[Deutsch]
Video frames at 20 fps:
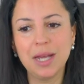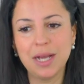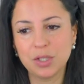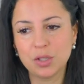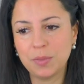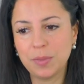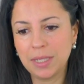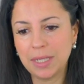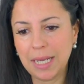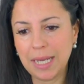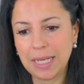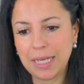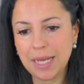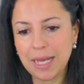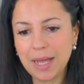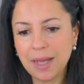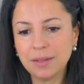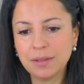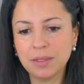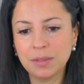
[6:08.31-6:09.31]
Also man
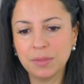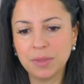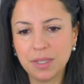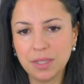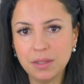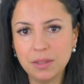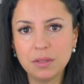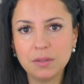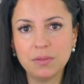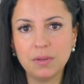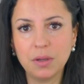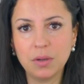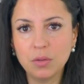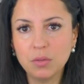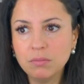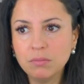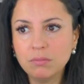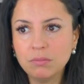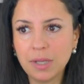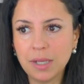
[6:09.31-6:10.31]
erklärt dem Kind,
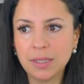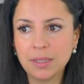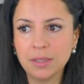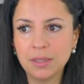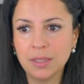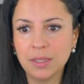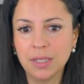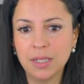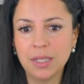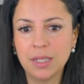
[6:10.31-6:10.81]
warum man